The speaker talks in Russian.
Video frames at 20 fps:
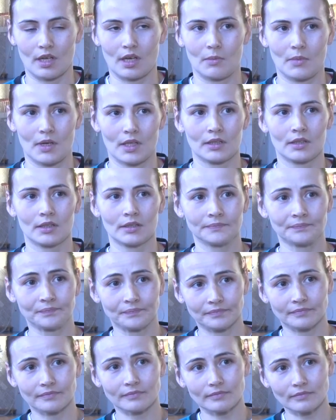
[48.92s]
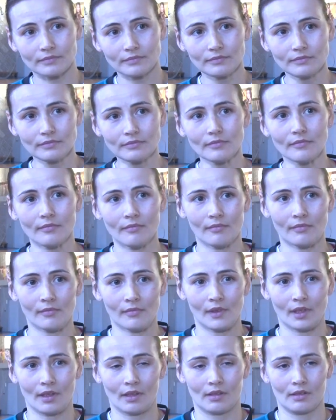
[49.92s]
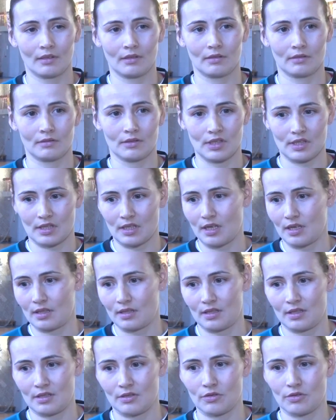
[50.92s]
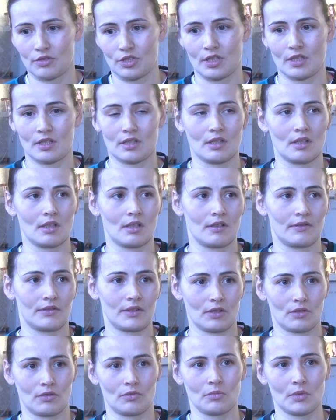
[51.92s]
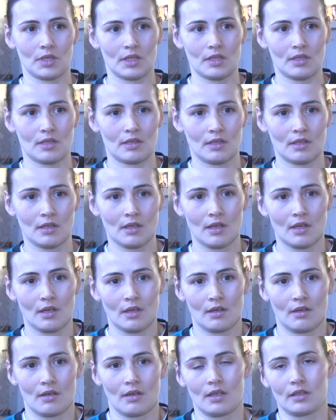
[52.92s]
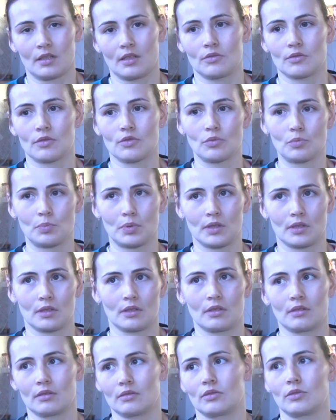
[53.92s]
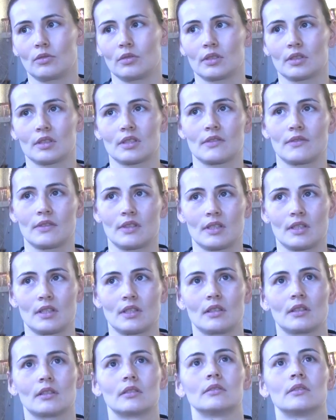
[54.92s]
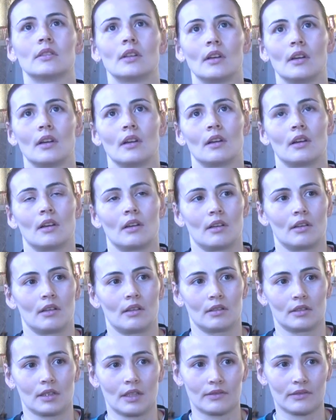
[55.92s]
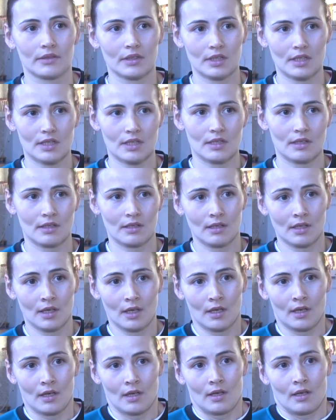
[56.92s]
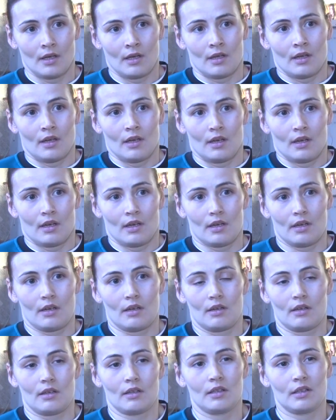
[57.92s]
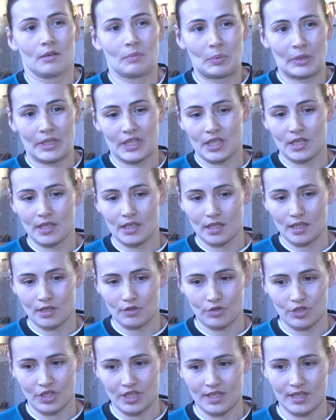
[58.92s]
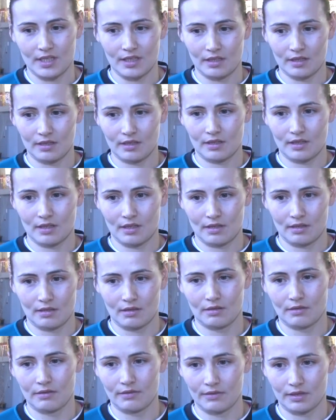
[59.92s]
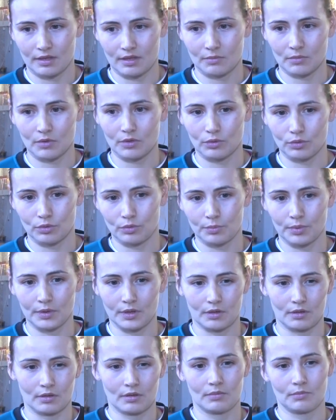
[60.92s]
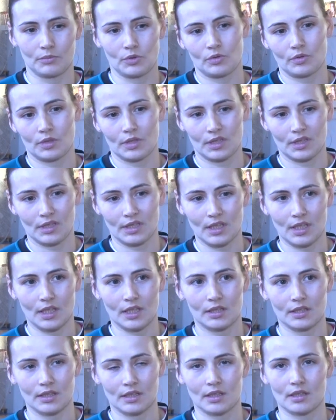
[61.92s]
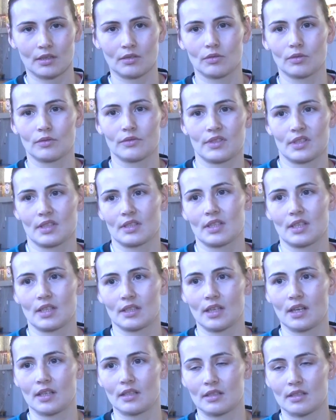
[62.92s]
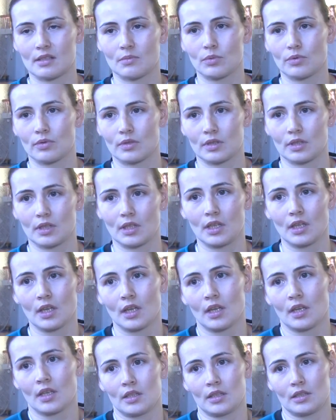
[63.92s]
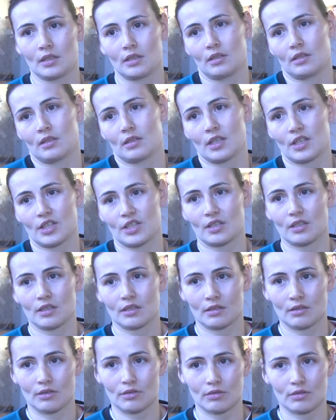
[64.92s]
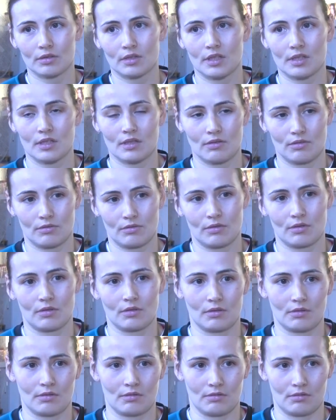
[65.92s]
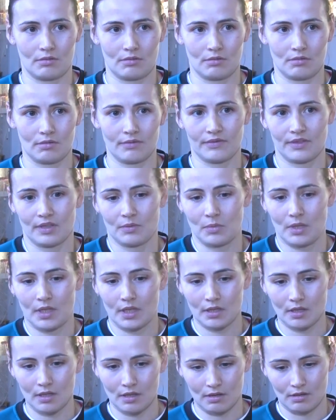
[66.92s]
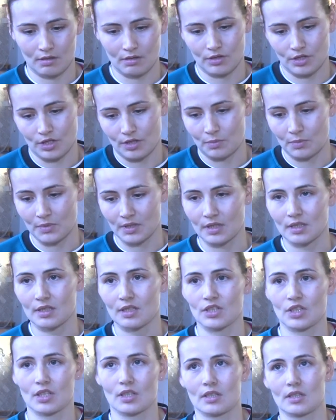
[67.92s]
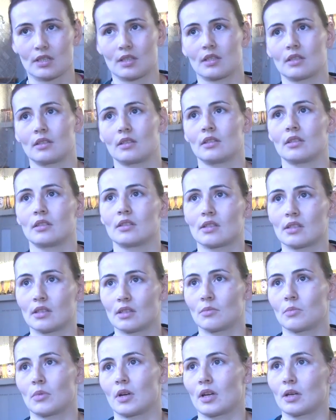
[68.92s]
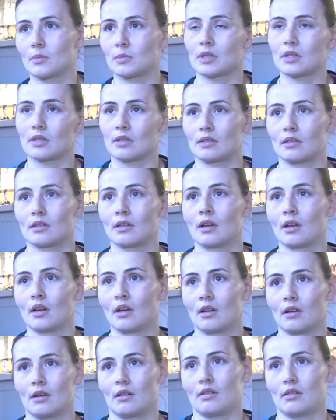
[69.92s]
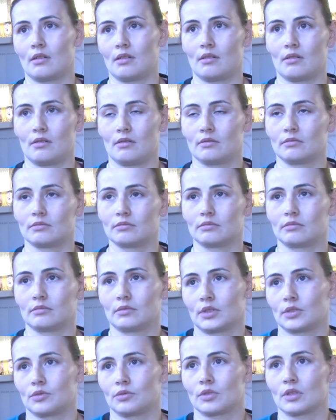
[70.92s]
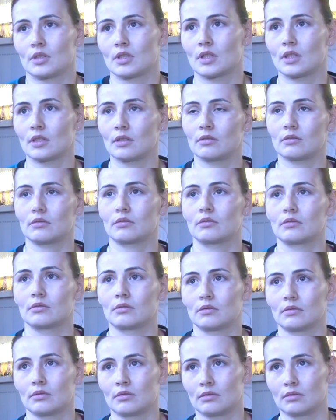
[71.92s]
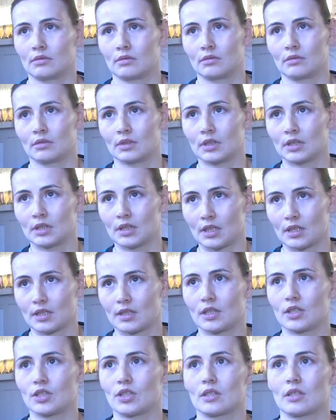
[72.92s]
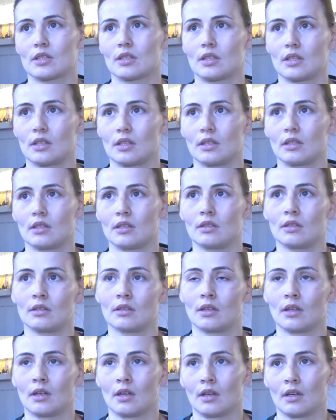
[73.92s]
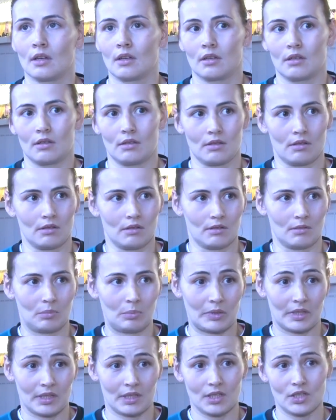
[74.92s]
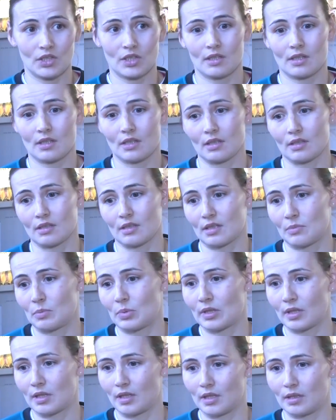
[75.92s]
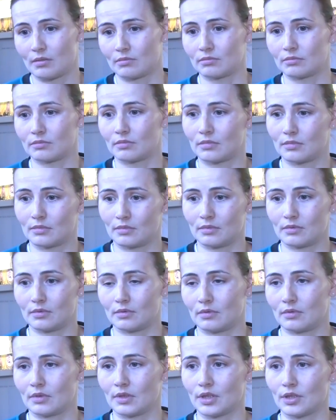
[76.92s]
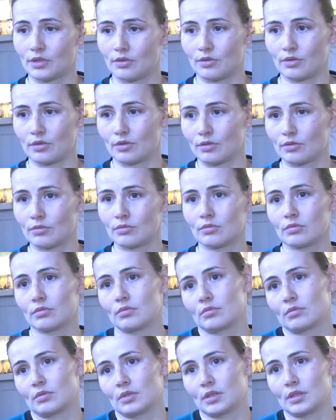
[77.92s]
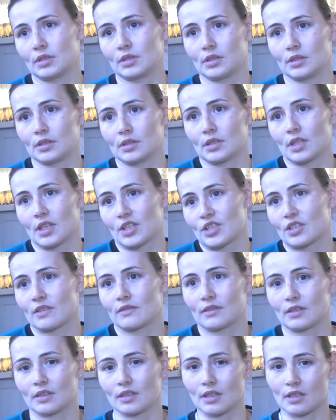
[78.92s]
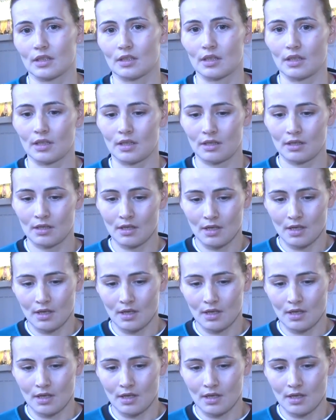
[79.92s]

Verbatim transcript: команда. Э, не зря она идет сейчас на втором месте. Она уступила только звезде э, на выезде. А, прошла хорошая селекция в этом клубе. Много играет игроков с национальной сборной. И каждый игрок достоин э, внимания, чем мы сейчас и занимаемся а, эту неделю. Э, и тактически, и э, практически разбираем их игру и каждого игрока.